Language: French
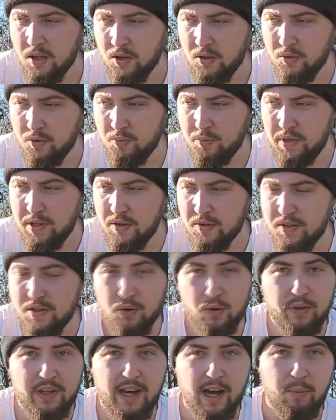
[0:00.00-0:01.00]
une bille
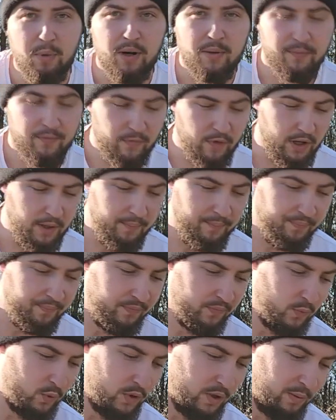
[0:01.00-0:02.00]
sirop d'érable. Voilà,
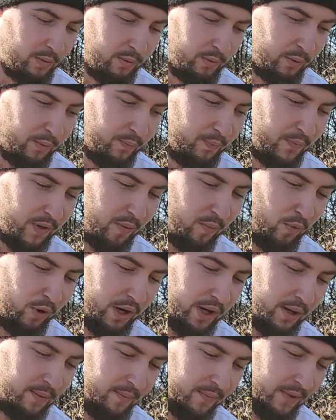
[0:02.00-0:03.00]
tout simplement. Bon
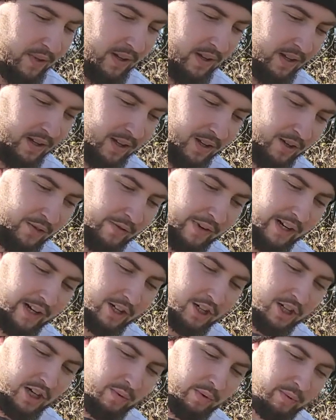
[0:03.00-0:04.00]
allez, on va
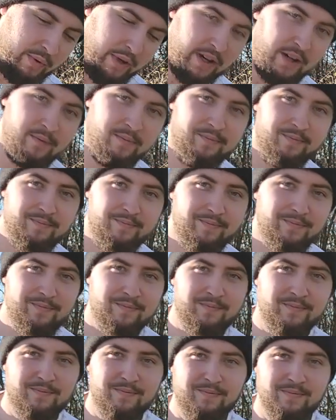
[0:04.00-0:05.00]
relâcher la même air.
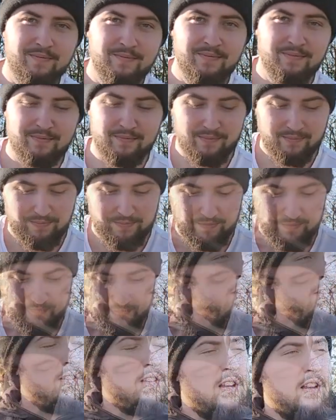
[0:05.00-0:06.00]
Bah,
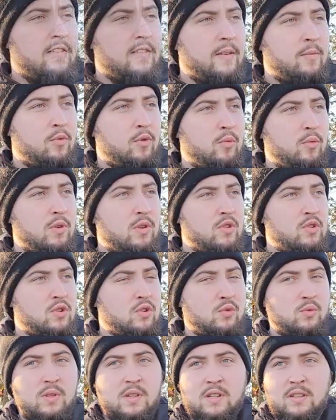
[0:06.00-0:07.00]
c'est la fin pour moi
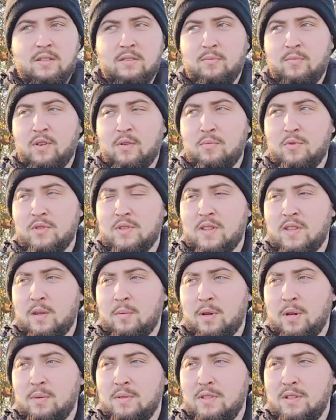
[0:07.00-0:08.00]
aujourd'hui, hein. pour cet
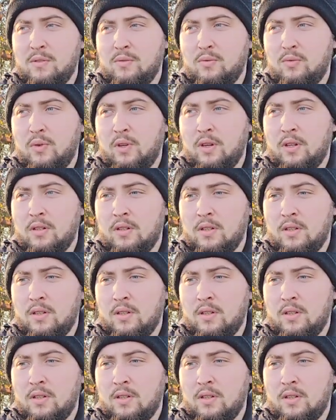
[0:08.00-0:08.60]
après-midi en tout cas.